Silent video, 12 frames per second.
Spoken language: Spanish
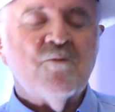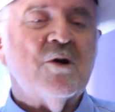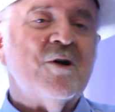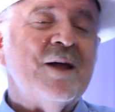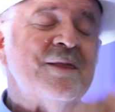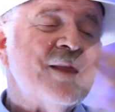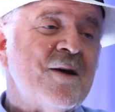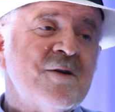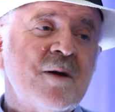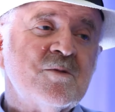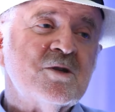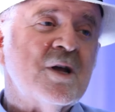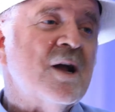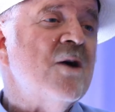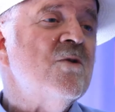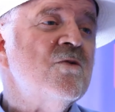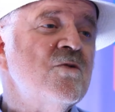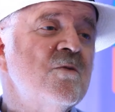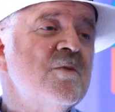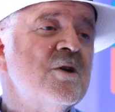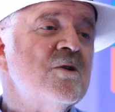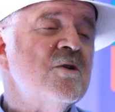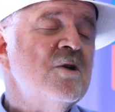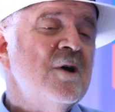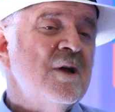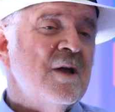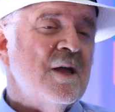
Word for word: bueno, antes habíamos sacado un número